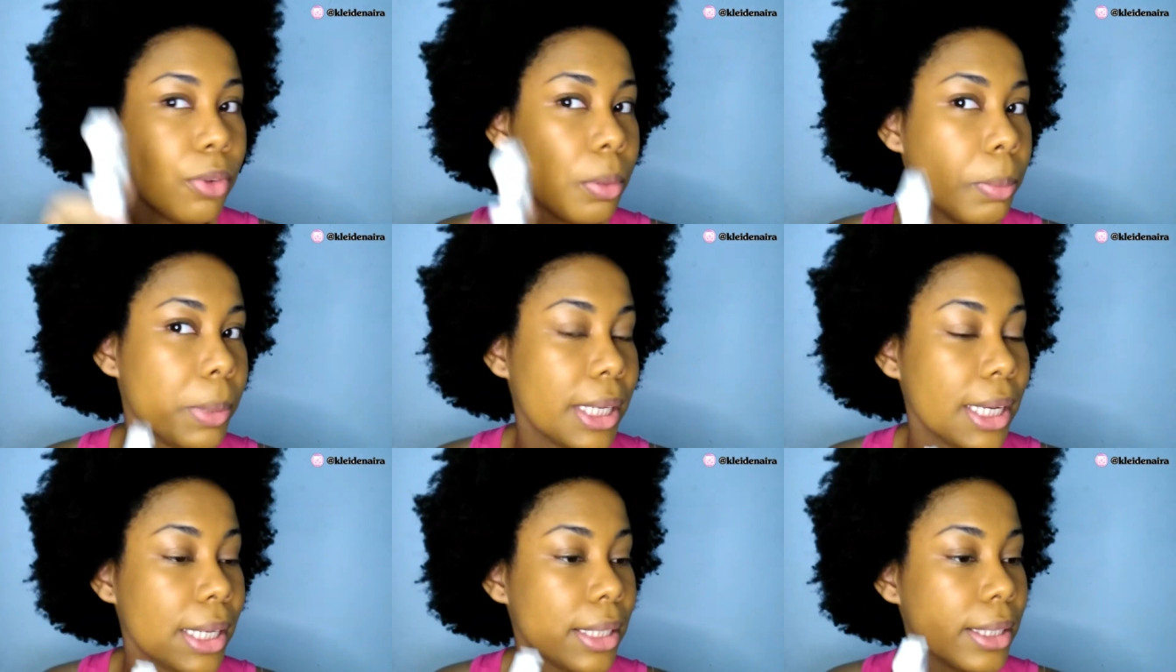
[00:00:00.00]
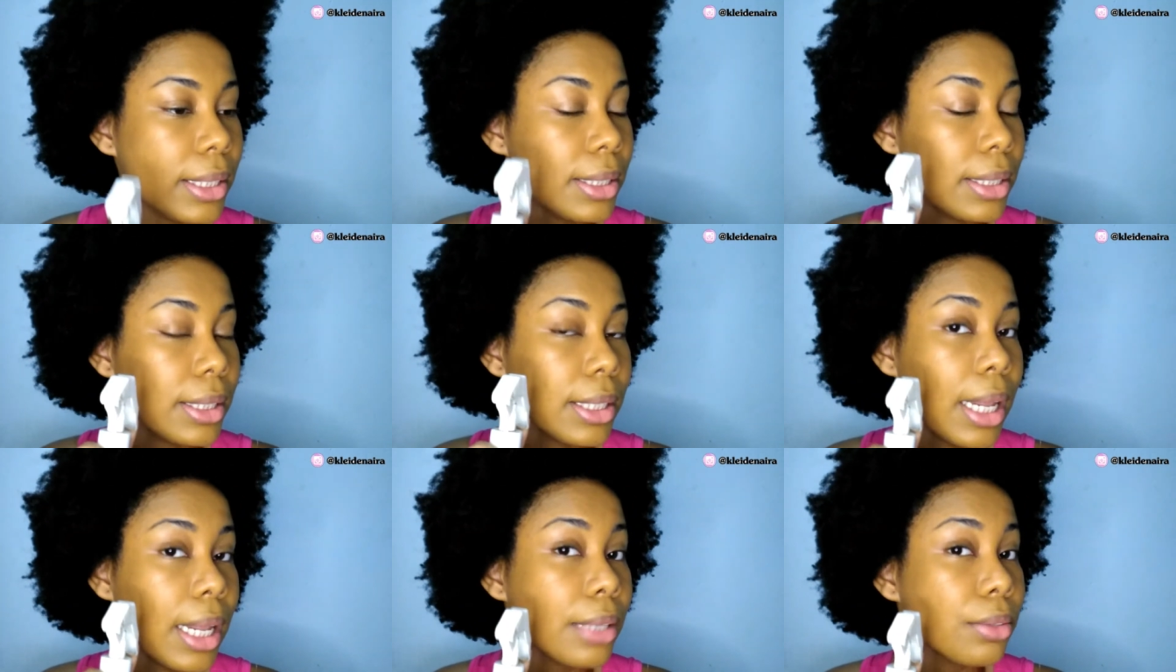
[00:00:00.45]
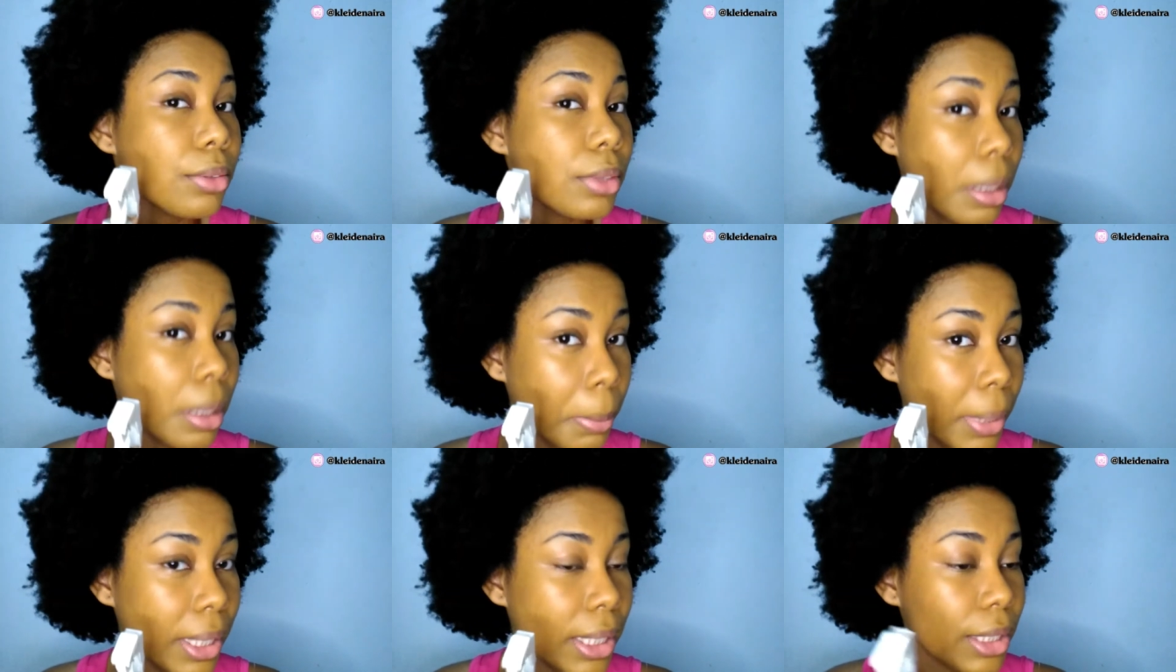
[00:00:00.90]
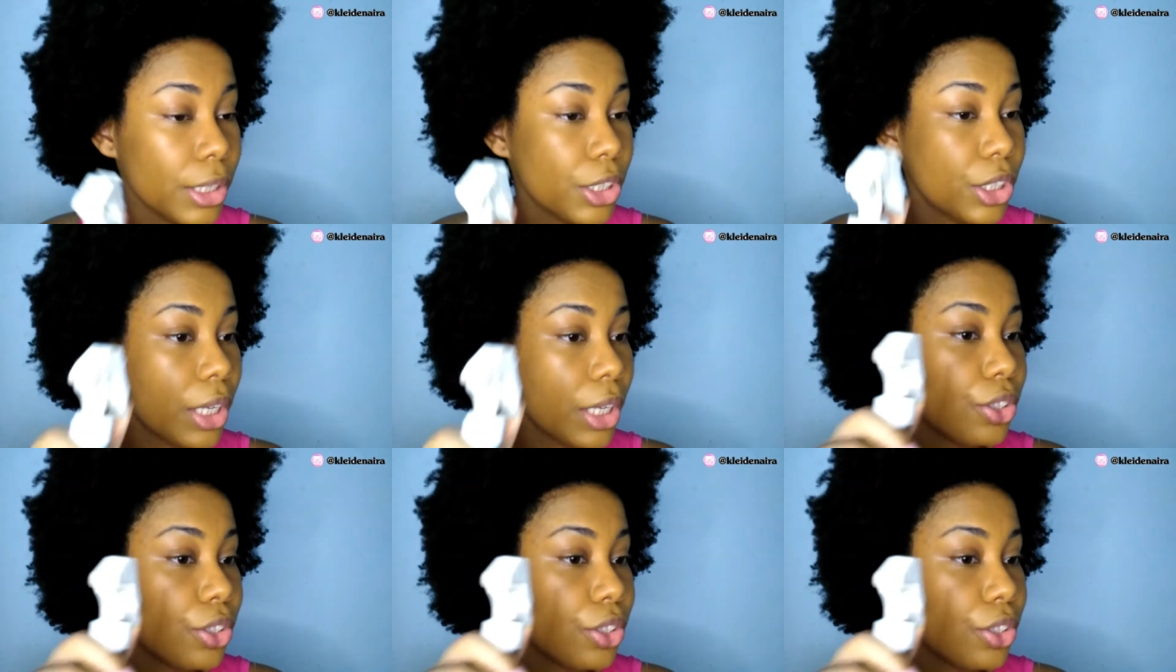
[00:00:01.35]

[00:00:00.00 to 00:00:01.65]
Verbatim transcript: Vou aplicar nesse lado também que já